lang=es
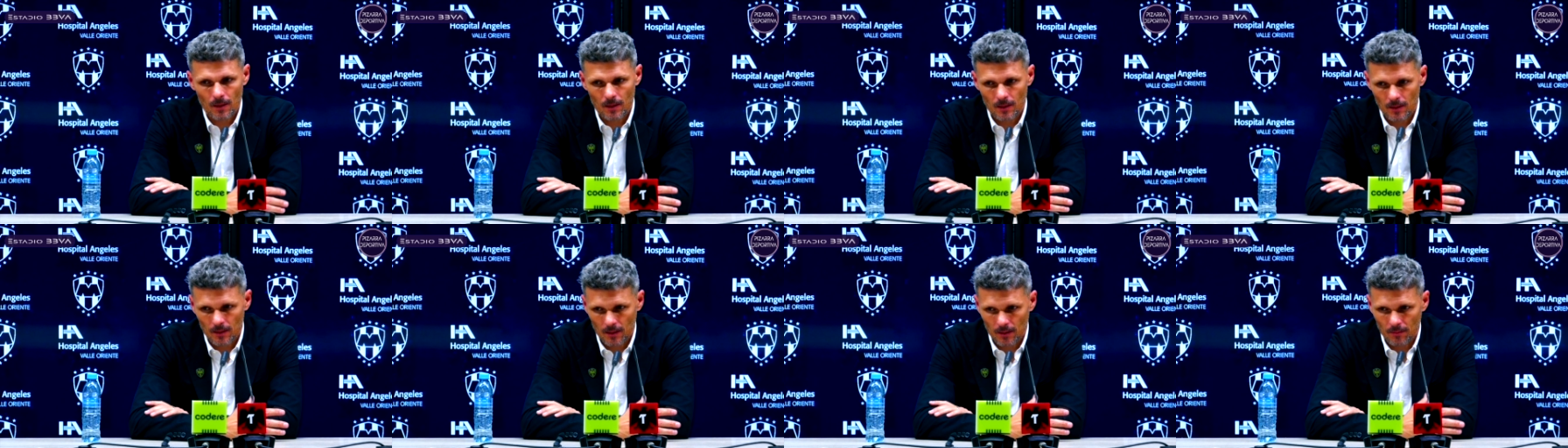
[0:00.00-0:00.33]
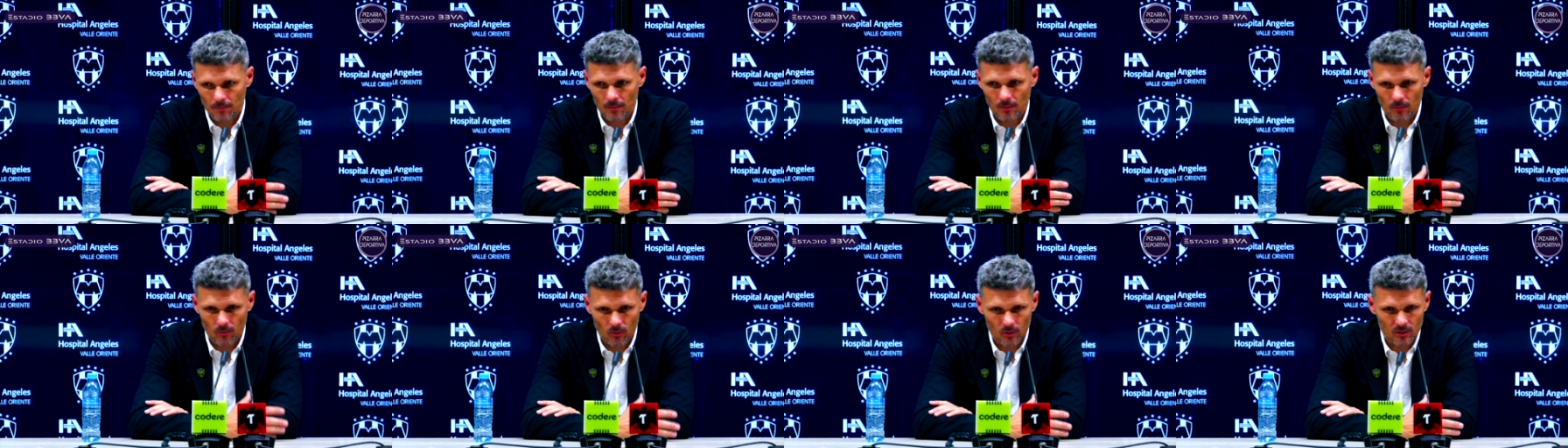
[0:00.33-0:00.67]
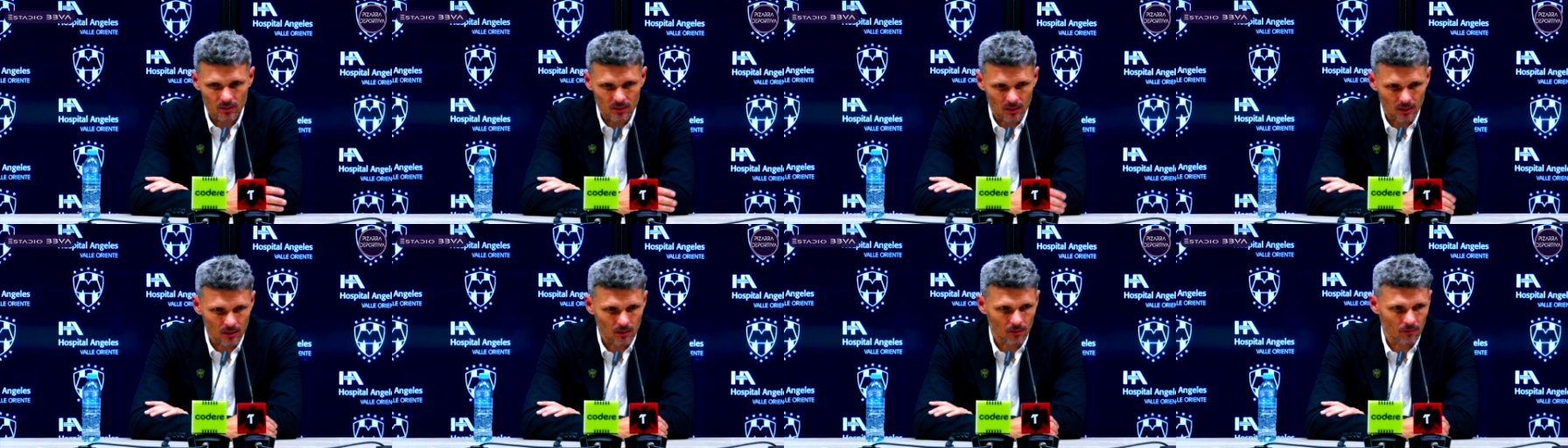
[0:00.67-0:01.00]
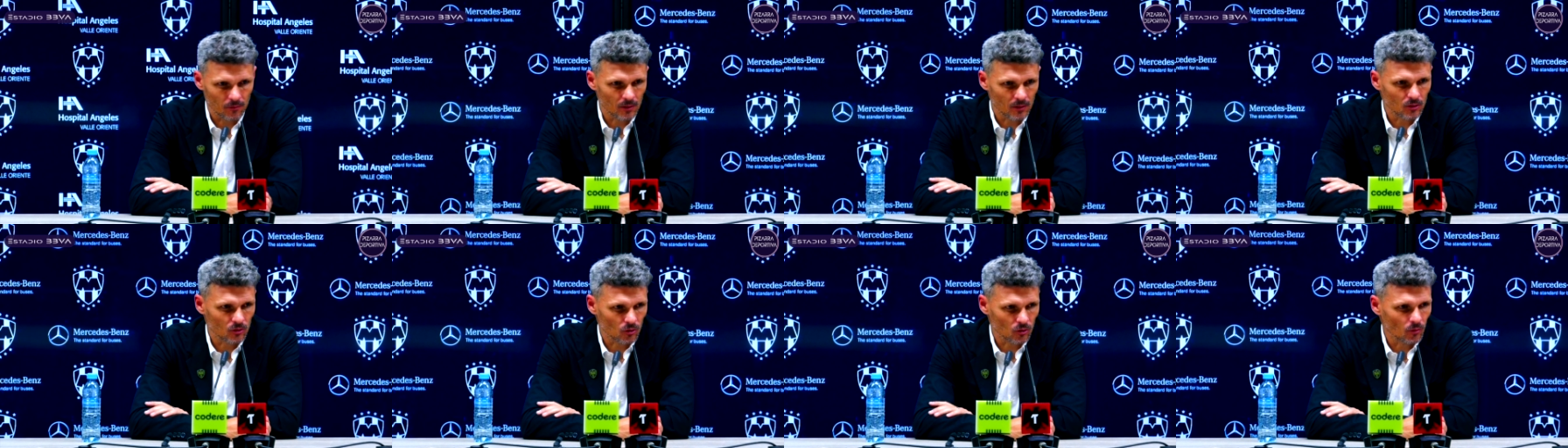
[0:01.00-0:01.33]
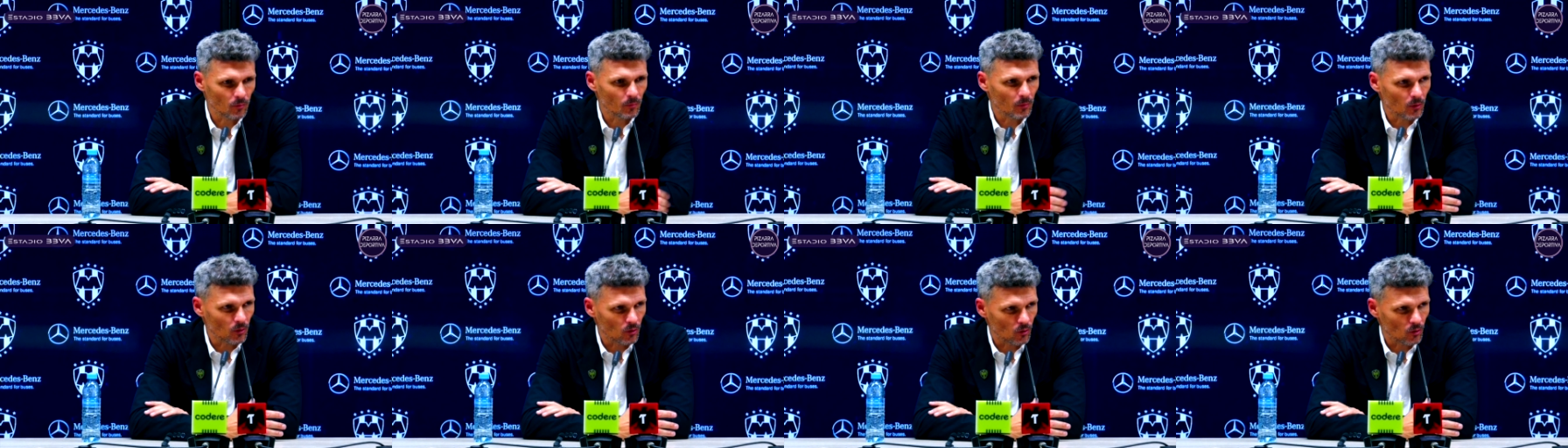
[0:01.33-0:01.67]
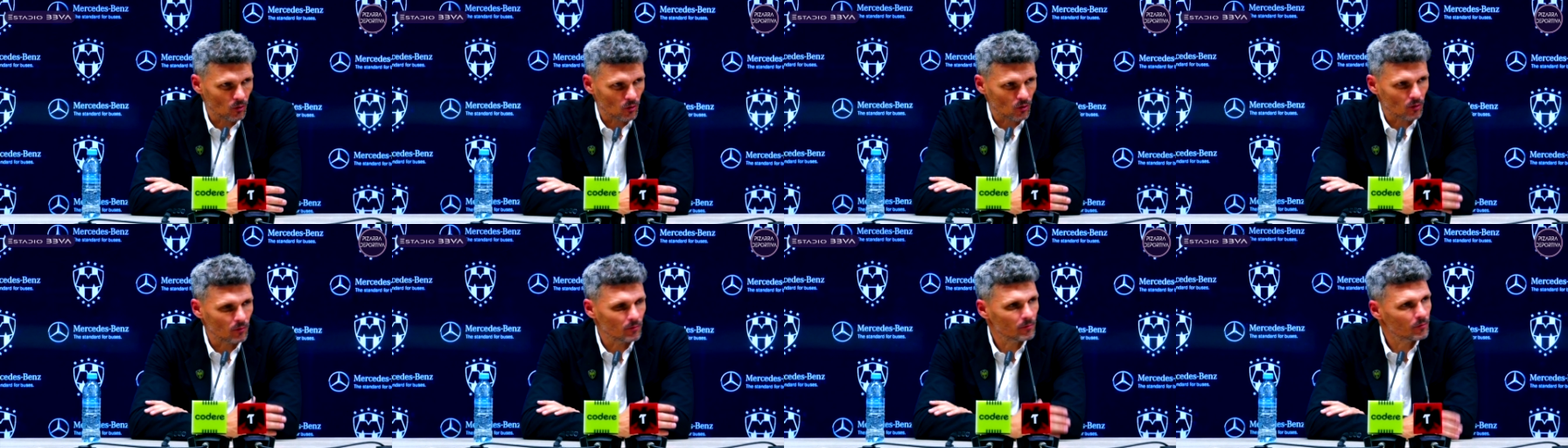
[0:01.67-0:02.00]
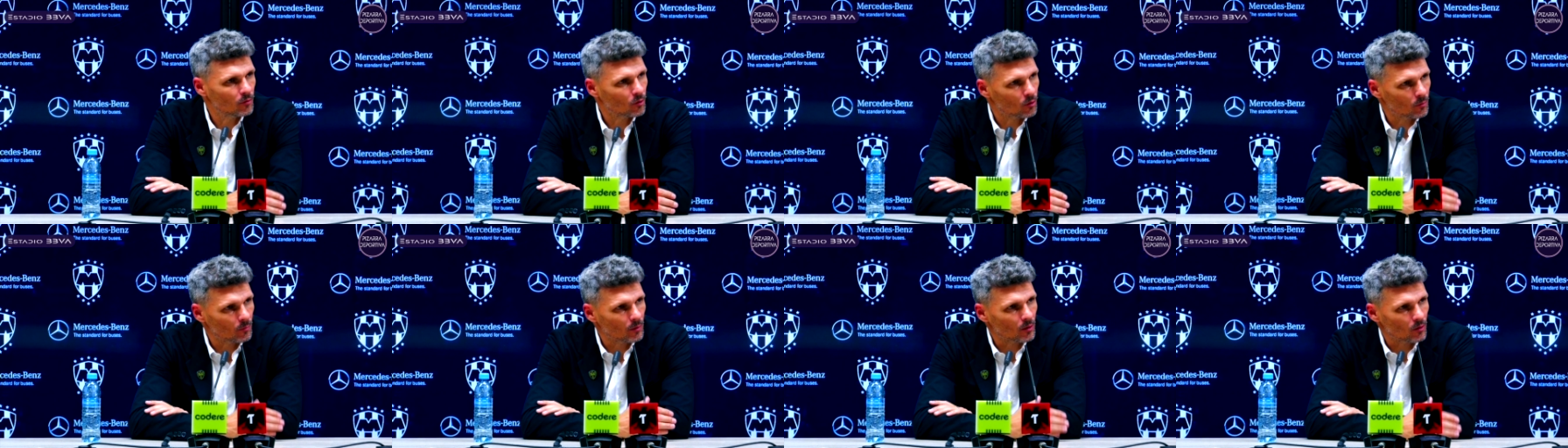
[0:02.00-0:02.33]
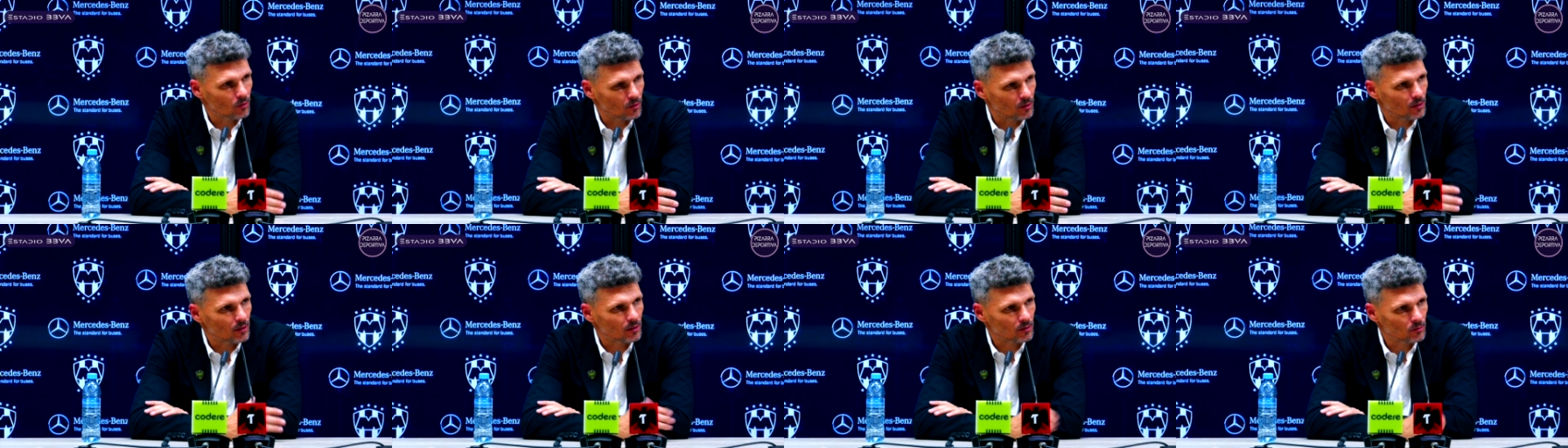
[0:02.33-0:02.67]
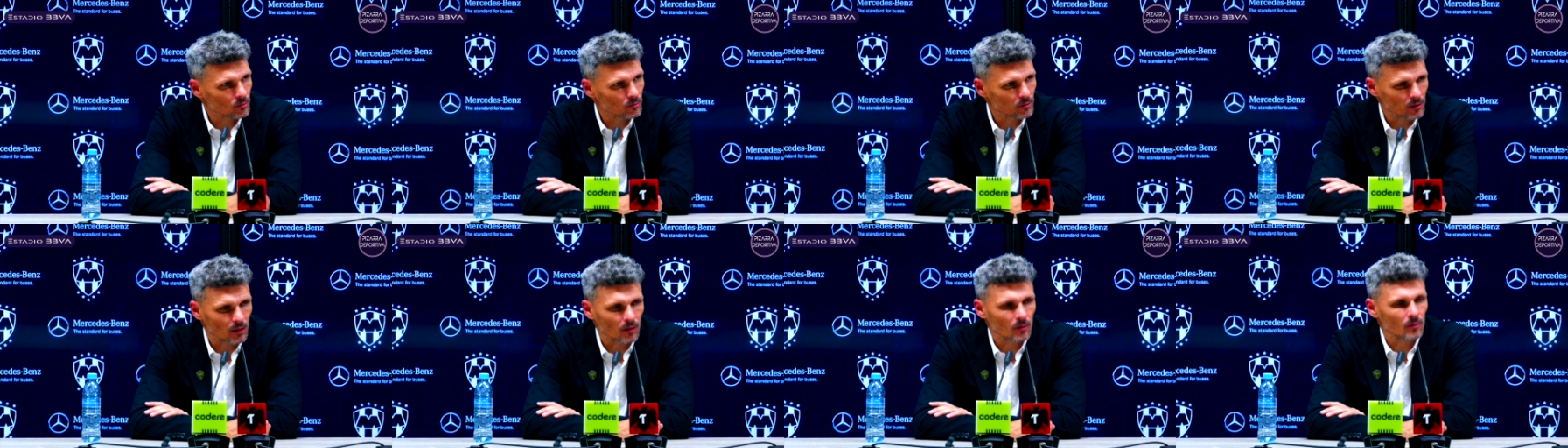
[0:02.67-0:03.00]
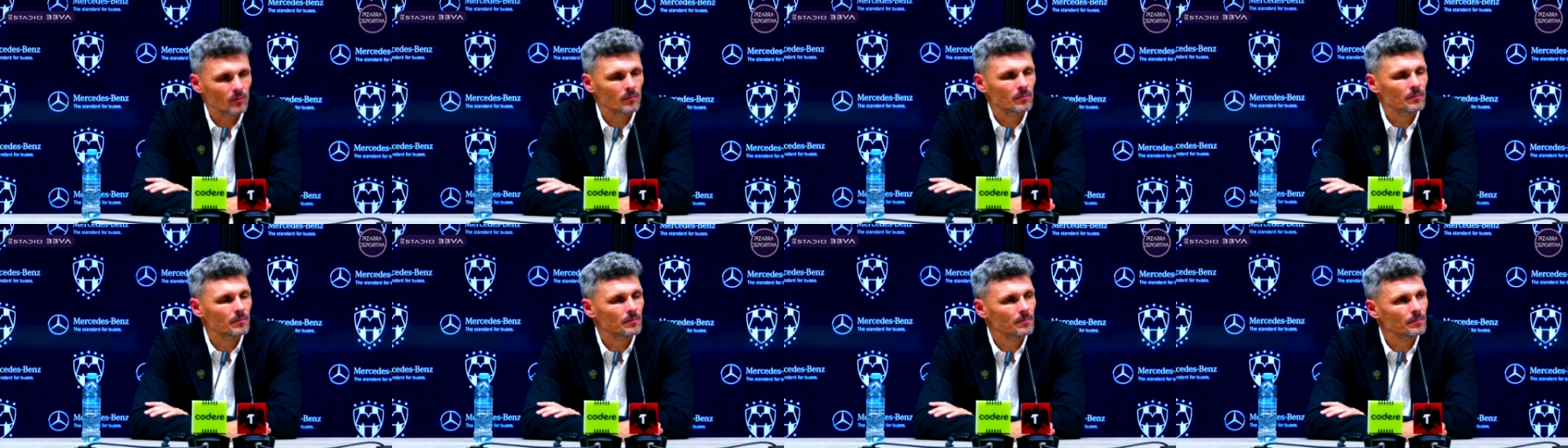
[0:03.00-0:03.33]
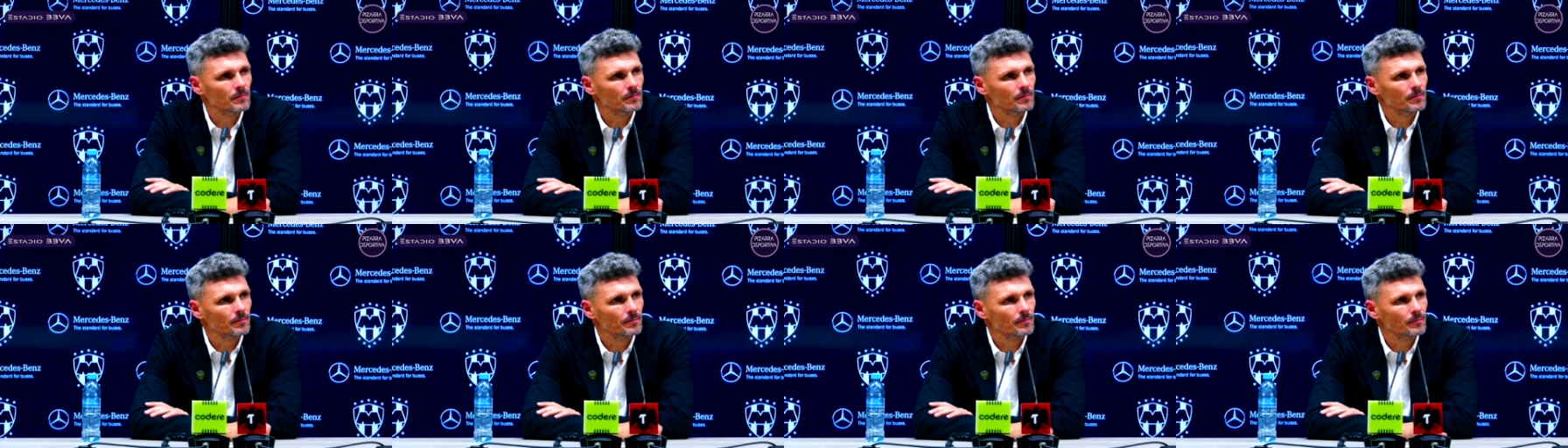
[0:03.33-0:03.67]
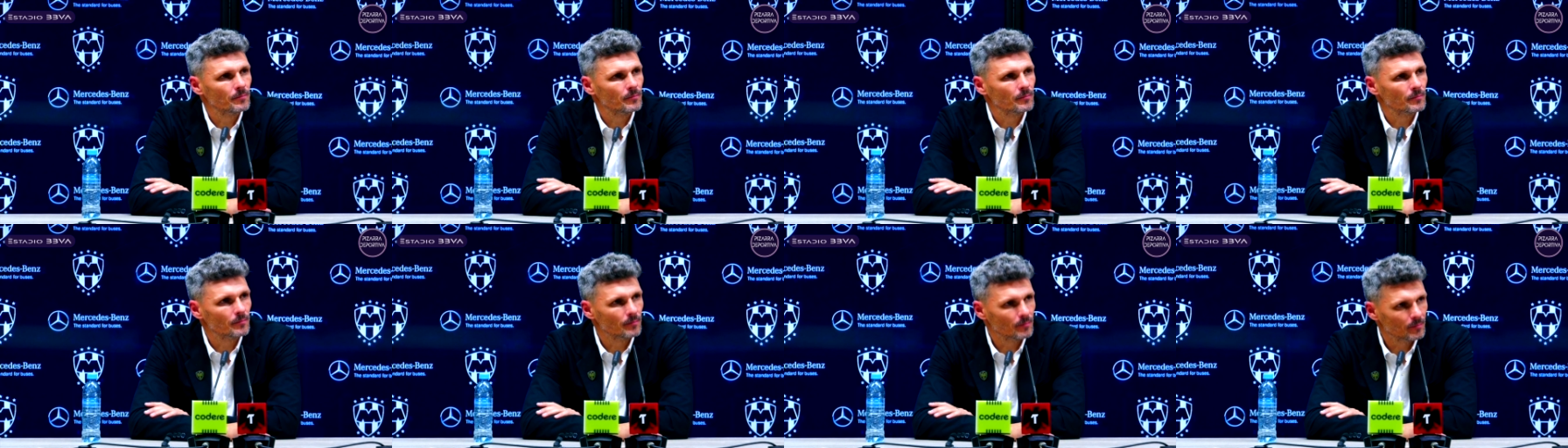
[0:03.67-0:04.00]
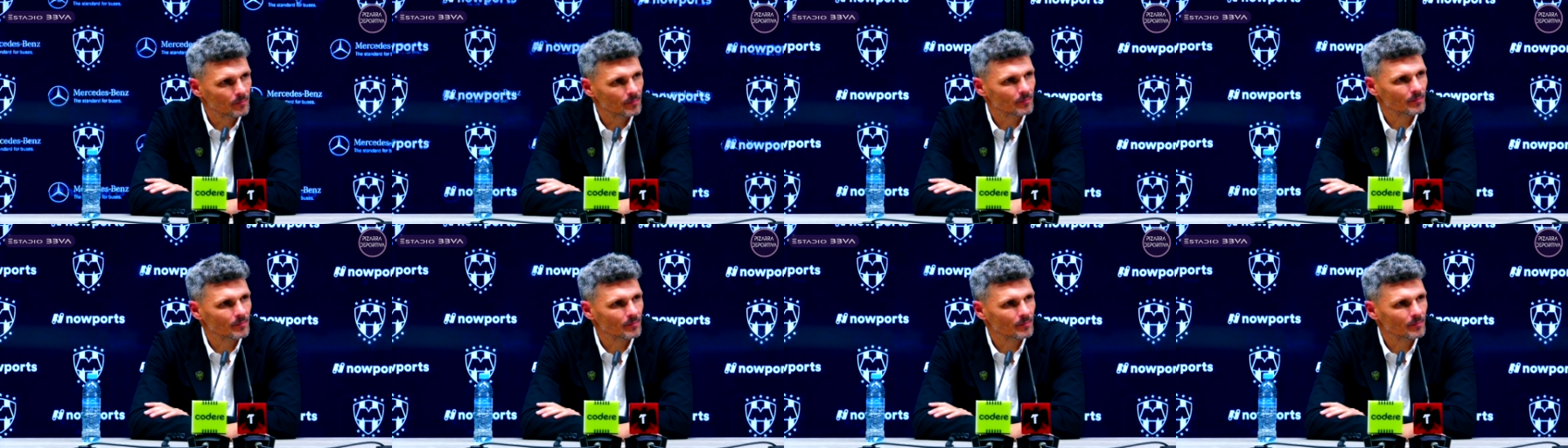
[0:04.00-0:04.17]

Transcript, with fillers: Eh, me voy satisfecho, pero no conforme con el resultado. Gracias.